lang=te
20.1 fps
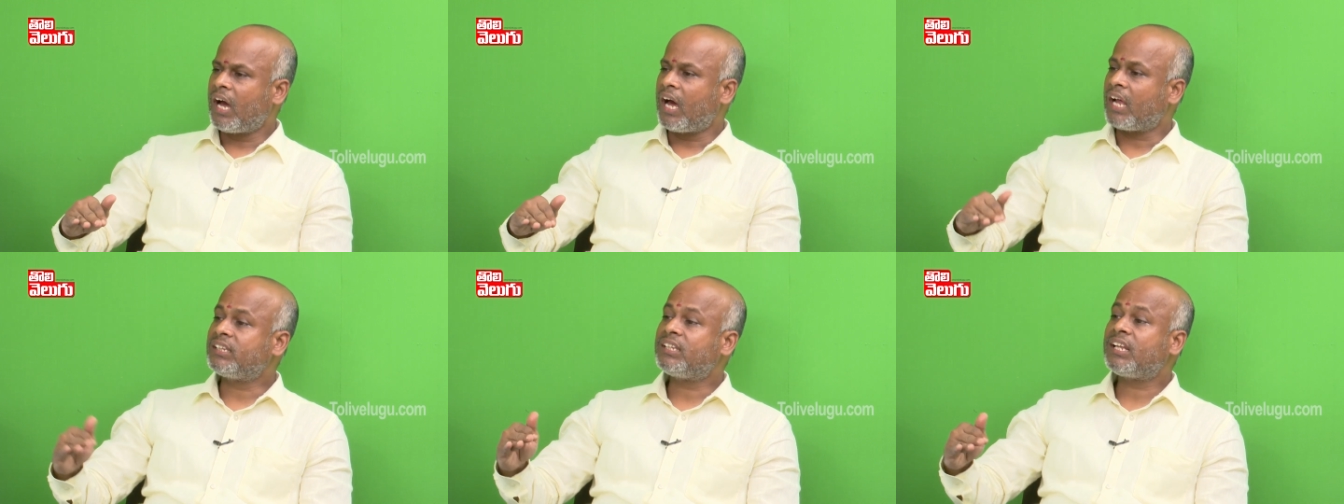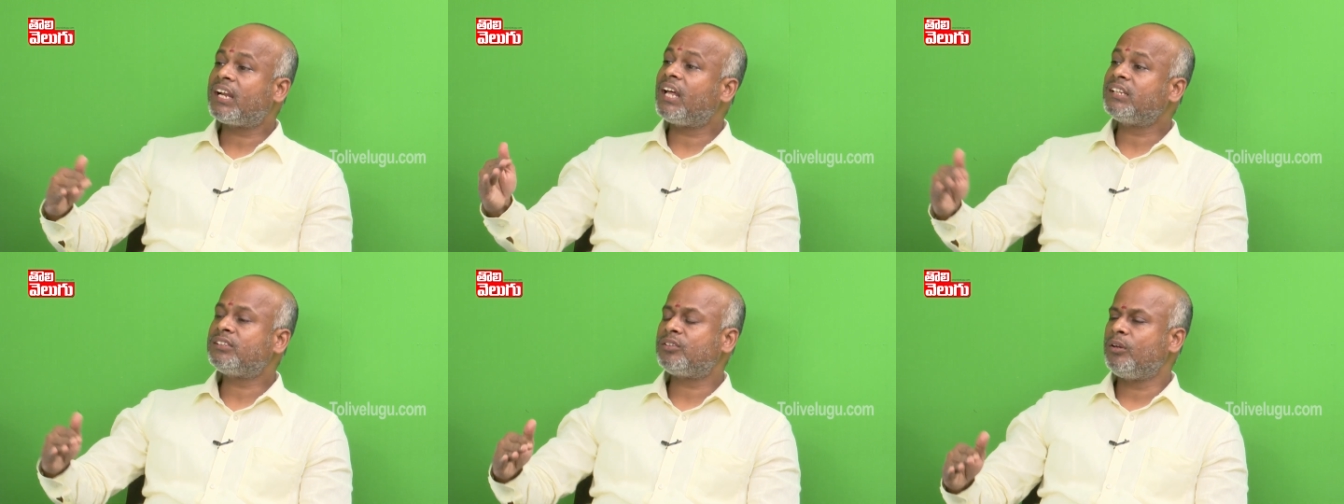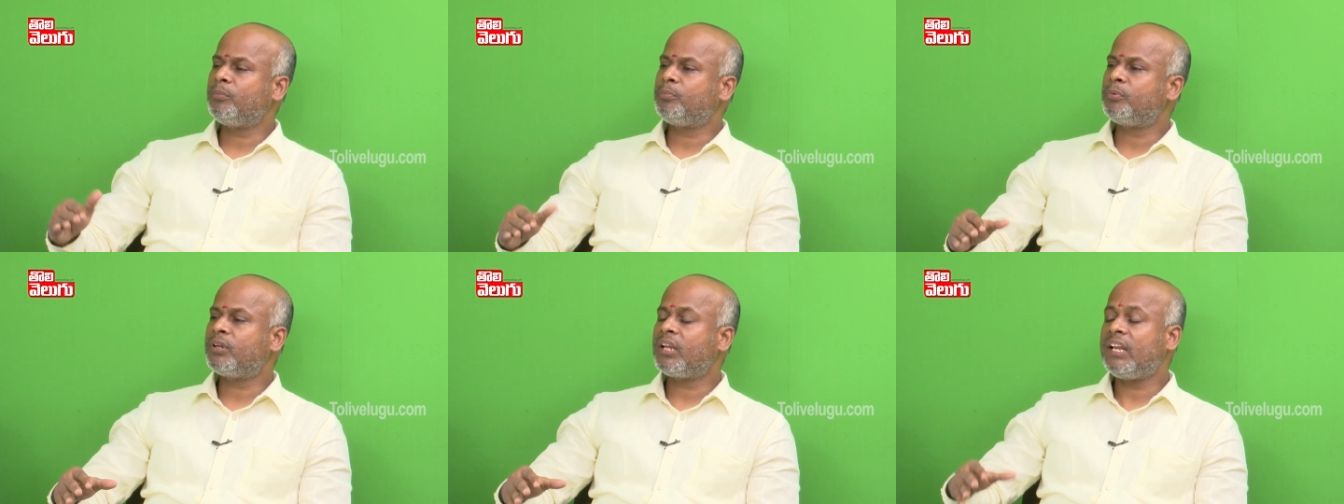
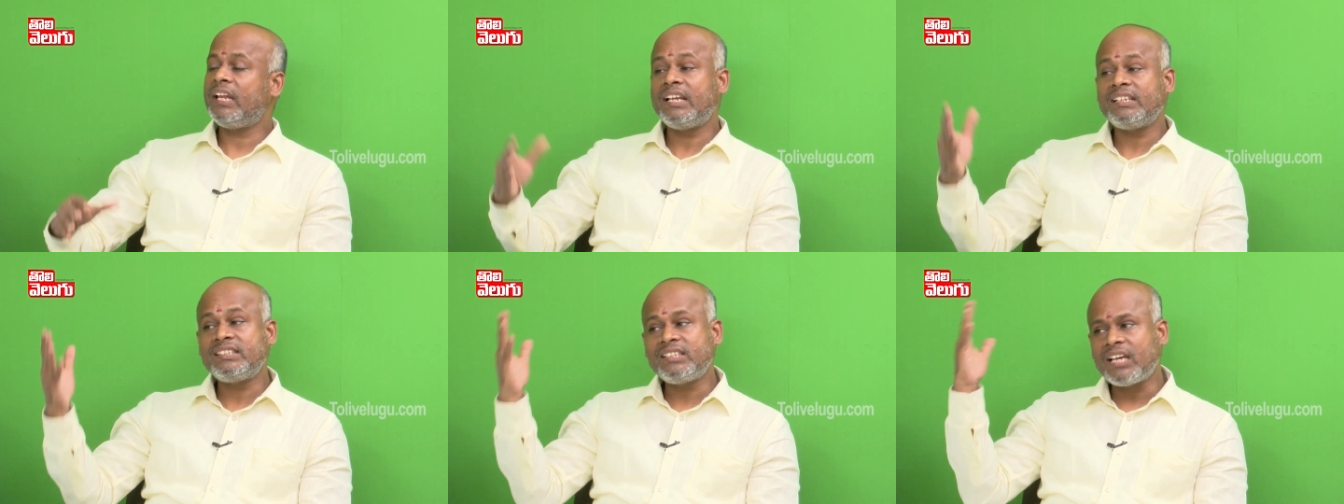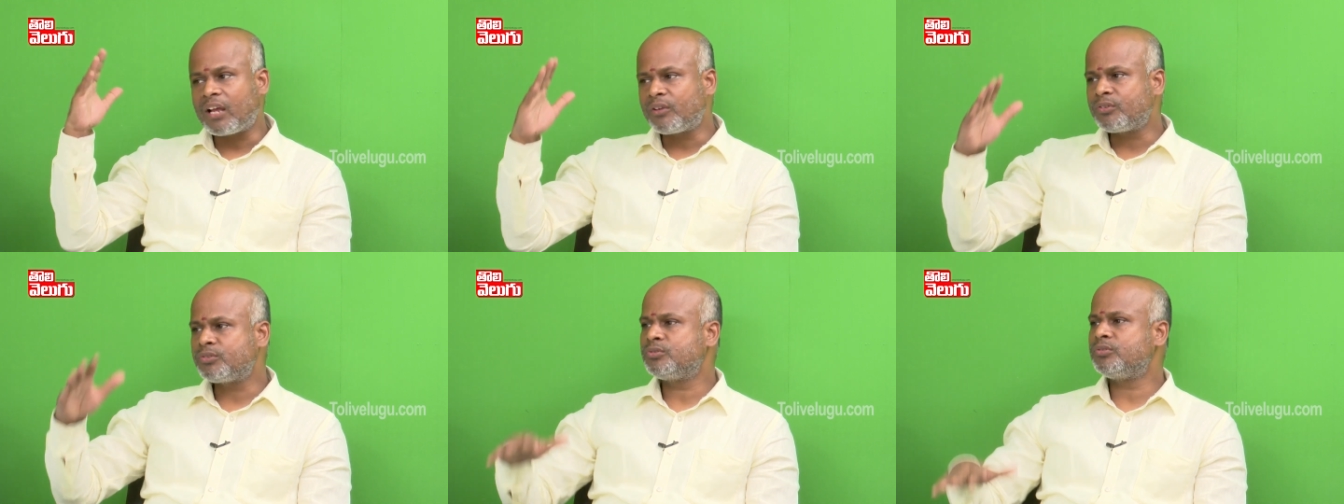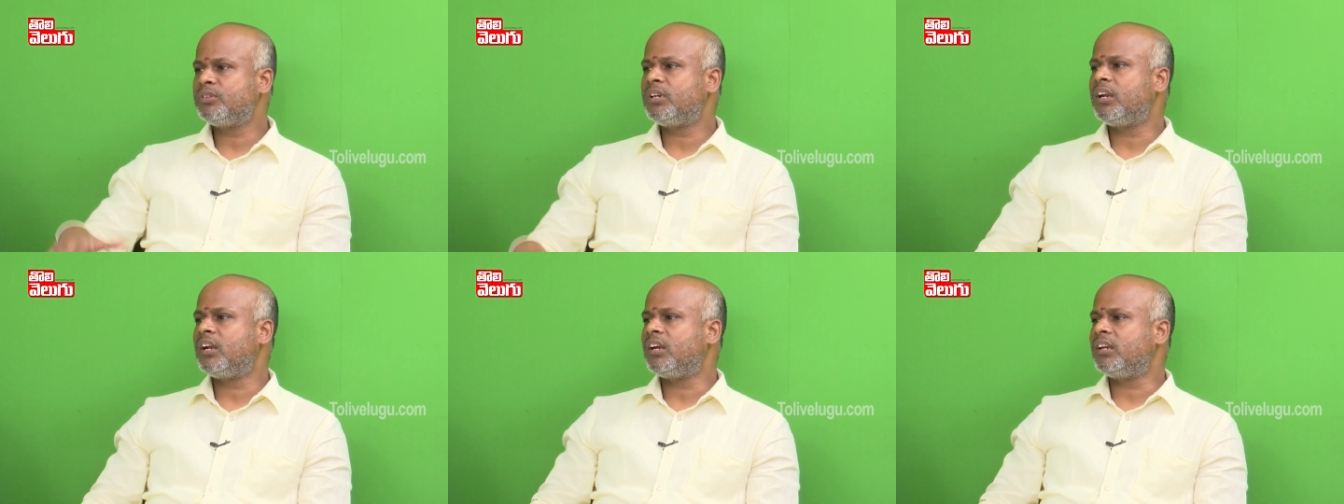అర్ధరాత్రుల పూట లేచి
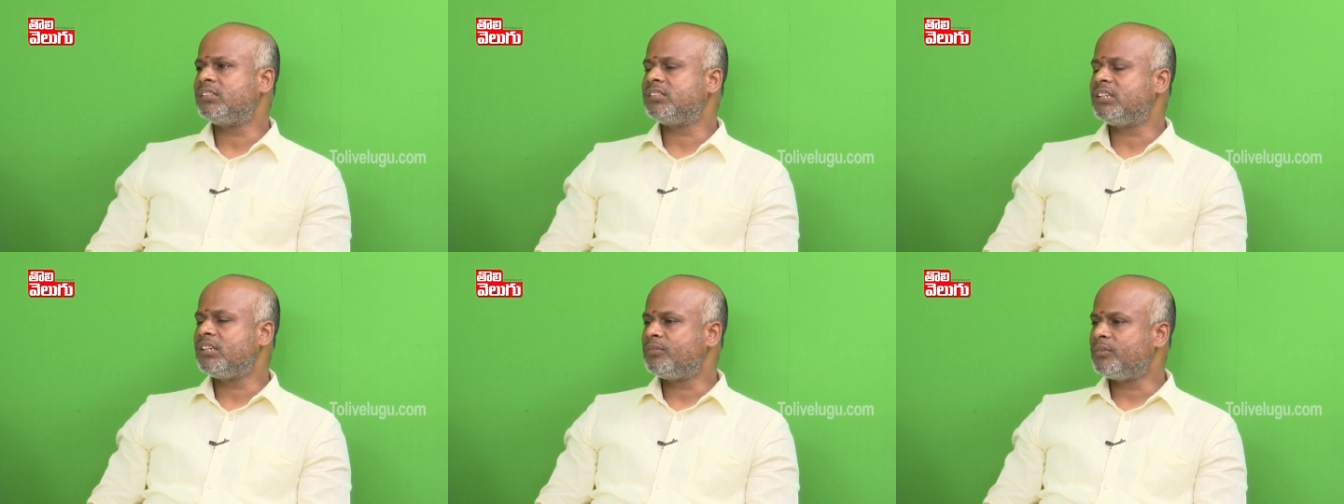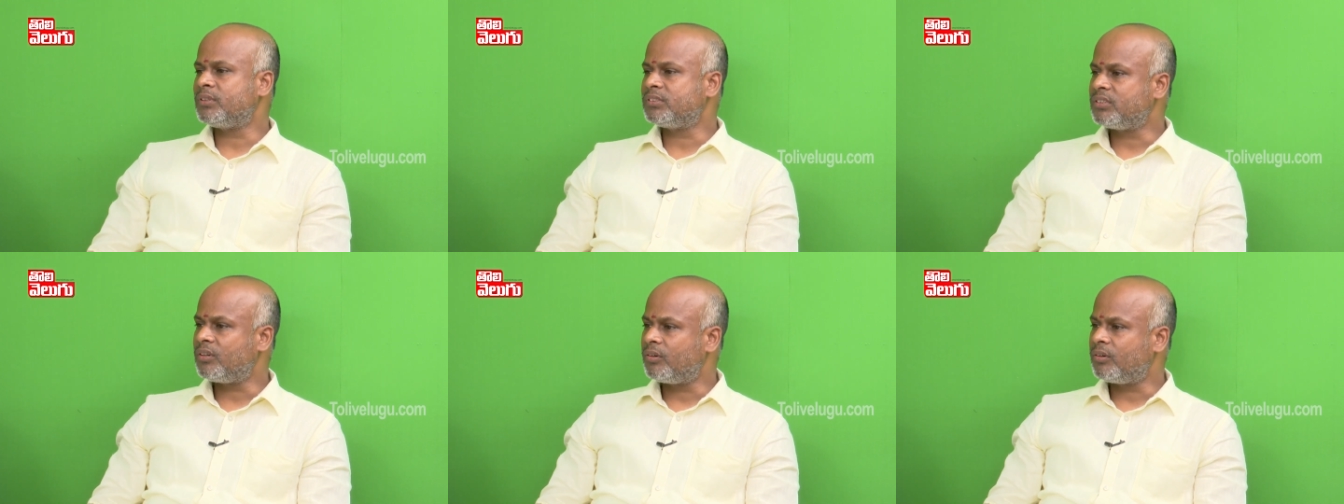అరుస్తున్నాడంట శ్రీనివాస్